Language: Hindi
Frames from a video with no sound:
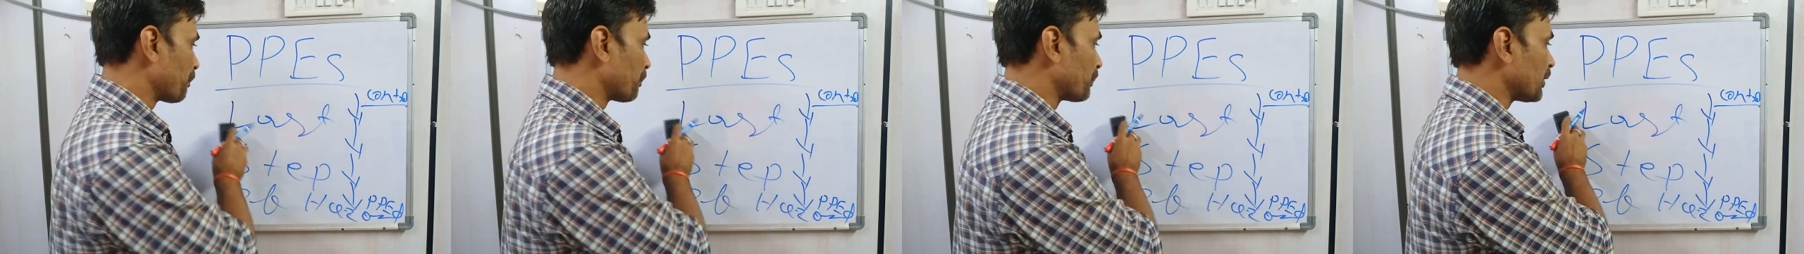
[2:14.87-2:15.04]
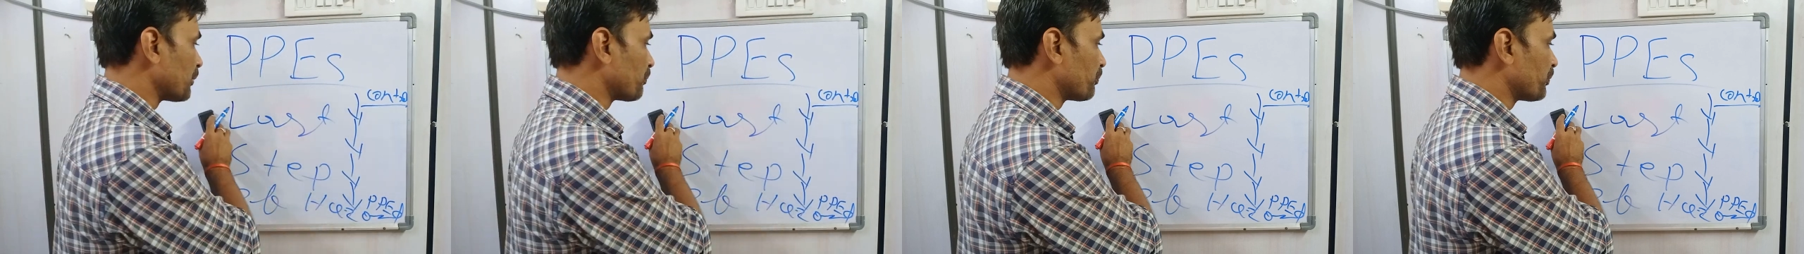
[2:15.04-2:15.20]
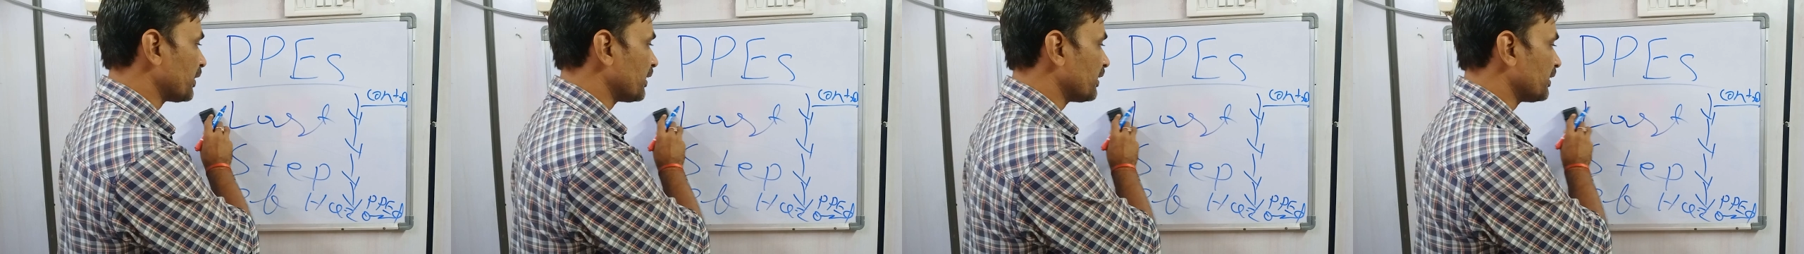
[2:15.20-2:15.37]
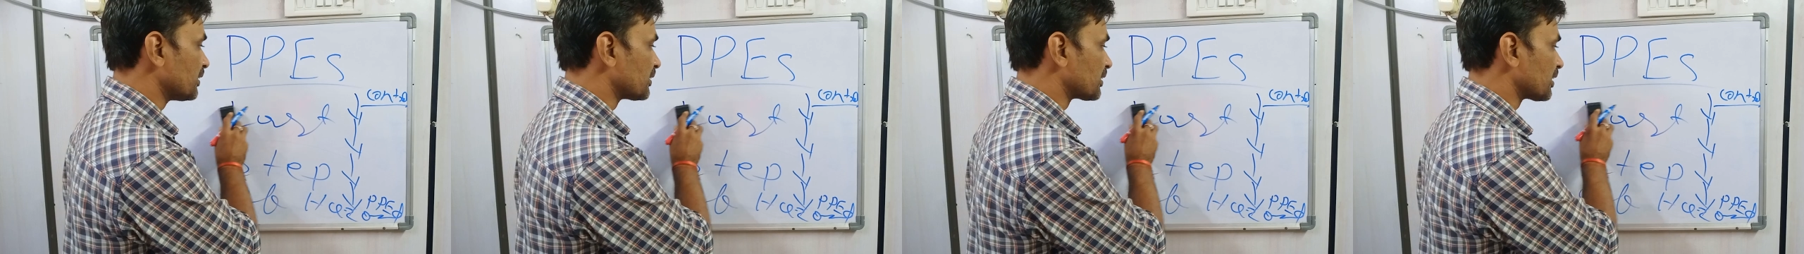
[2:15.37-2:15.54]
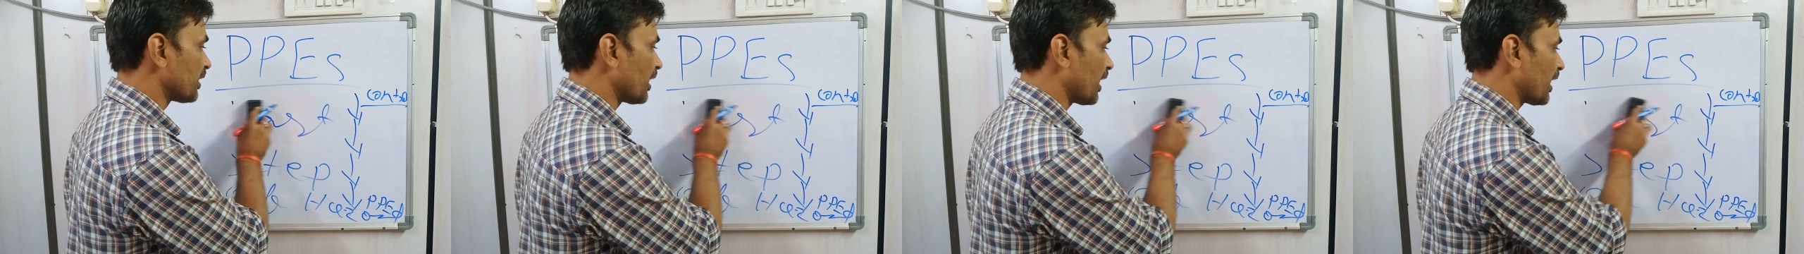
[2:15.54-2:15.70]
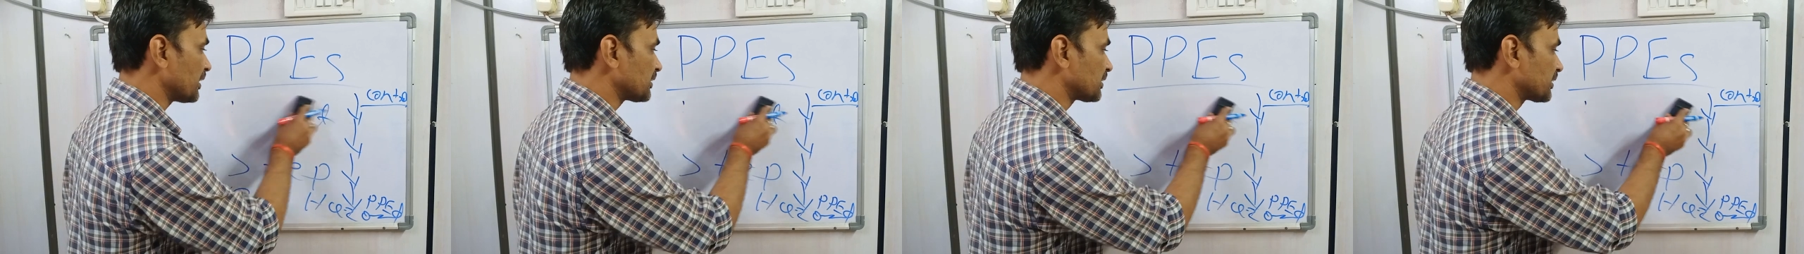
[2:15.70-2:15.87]
पीपीईज
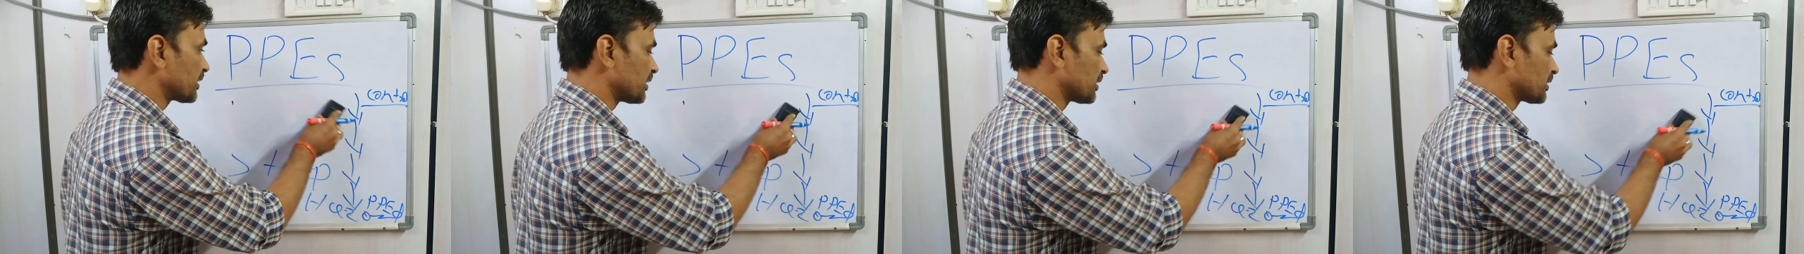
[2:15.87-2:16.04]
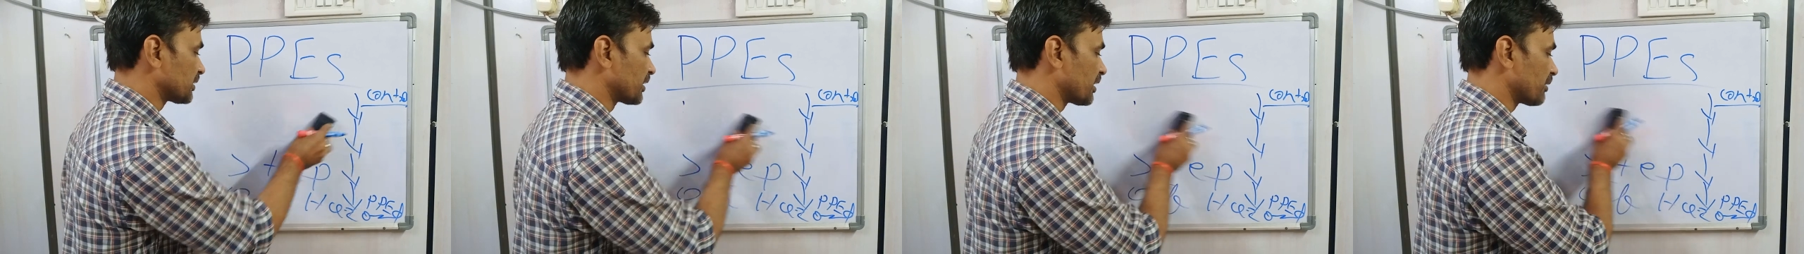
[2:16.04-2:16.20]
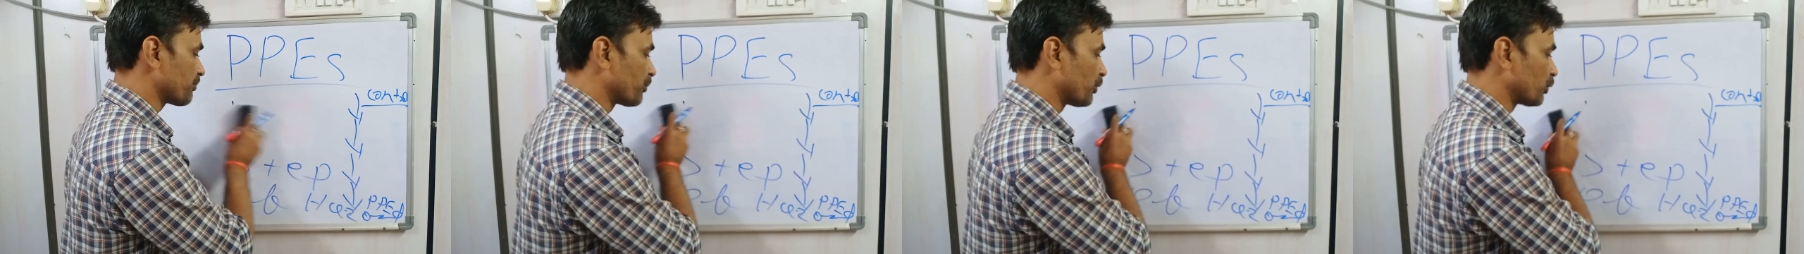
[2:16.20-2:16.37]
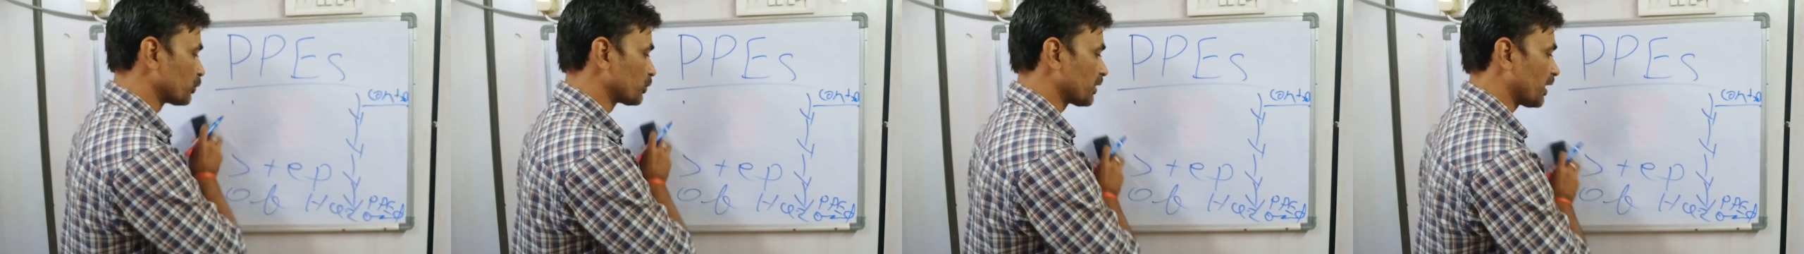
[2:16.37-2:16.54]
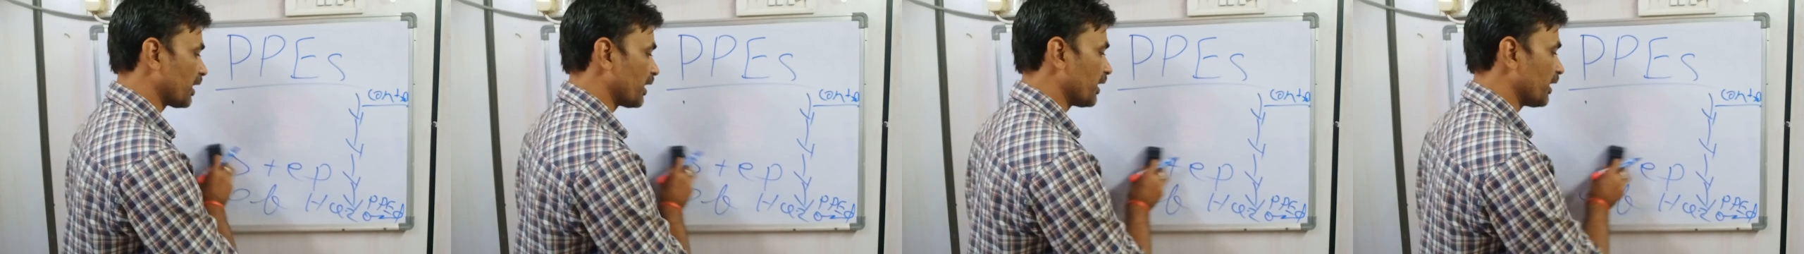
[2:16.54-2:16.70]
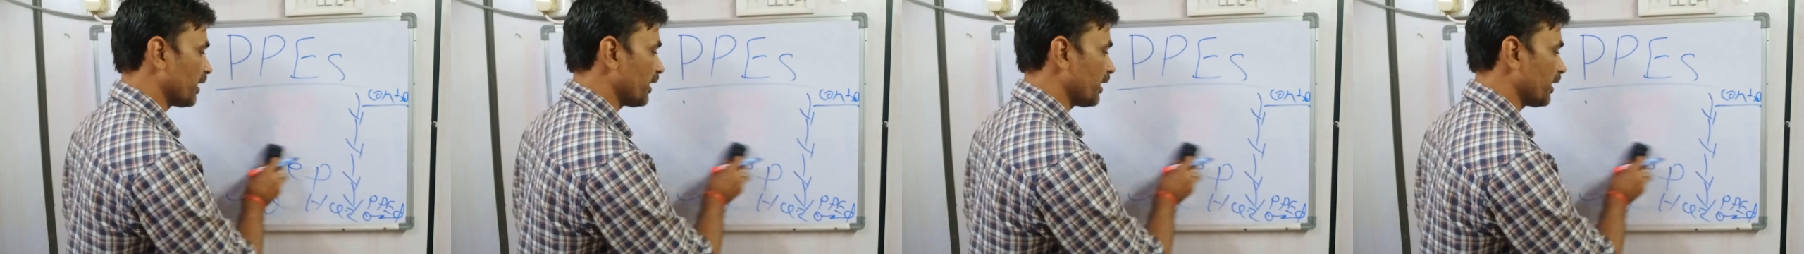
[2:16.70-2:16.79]
लास्ट स्टेप होता